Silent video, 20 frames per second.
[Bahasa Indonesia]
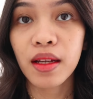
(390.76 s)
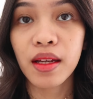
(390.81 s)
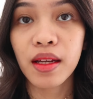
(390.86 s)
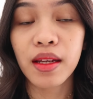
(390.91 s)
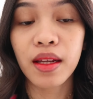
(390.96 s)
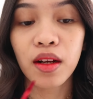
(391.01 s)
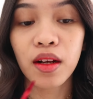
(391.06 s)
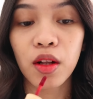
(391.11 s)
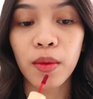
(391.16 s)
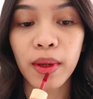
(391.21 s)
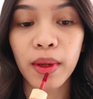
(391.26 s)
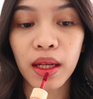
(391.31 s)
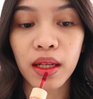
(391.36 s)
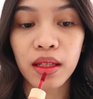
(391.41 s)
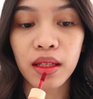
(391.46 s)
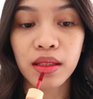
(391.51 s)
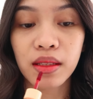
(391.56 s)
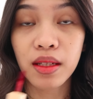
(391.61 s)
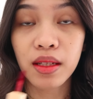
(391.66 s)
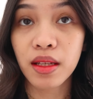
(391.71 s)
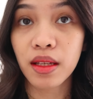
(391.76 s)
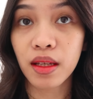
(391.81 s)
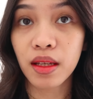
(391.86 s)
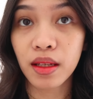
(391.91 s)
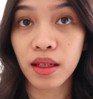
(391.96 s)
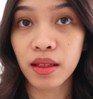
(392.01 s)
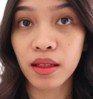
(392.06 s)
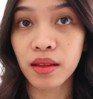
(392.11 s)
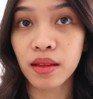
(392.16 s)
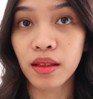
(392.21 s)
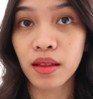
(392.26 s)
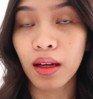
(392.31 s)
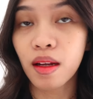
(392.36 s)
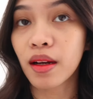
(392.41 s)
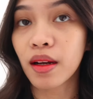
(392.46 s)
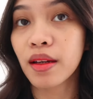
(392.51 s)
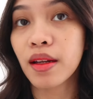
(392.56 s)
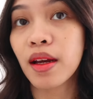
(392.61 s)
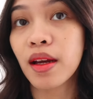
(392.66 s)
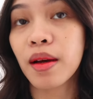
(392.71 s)
Ini kalau pakai sedikit
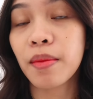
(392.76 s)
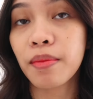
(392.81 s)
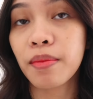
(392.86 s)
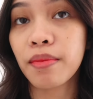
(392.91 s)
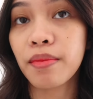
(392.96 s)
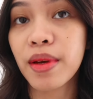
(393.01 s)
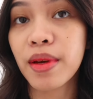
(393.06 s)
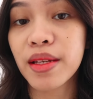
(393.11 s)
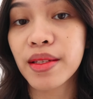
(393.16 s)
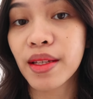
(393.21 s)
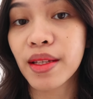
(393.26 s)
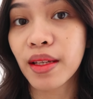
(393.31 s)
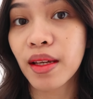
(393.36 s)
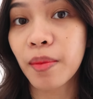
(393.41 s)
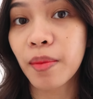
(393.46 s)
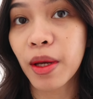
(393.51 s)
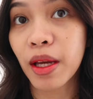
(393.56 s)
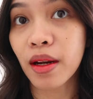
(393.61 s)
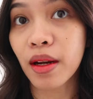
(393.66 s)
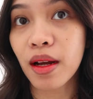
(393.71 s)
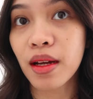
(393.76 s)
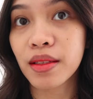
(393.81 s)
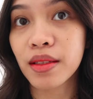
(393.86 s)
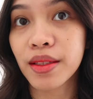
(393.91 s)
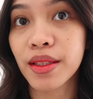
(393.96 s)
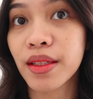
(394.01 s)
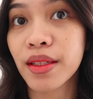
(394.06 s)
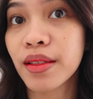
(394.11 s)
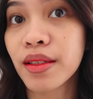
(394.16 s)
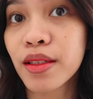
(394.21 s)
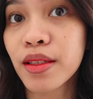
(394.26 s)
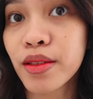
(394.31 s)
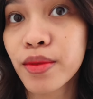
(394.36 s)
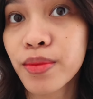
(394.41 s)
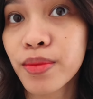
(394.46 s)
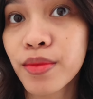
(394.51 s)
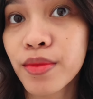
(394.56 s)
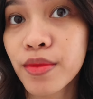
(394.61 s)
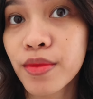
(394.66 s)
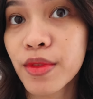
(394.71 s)
karena dia basicnya merah jadinya
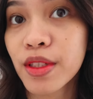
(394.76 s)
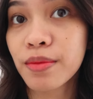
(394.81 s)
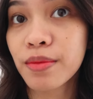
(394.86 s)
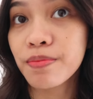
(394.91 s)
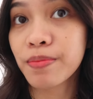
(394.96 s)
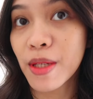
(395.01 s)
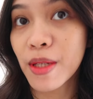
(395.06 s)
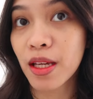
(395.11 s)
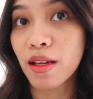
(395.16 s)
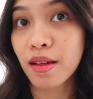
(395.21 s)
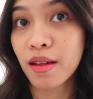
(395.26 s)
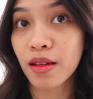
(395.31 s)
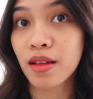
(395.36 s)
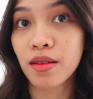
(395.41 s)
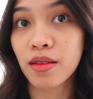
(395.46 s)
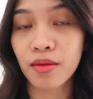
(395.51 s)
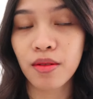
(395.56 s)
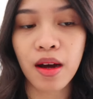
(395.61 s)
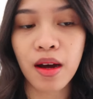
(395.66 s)
pink gitu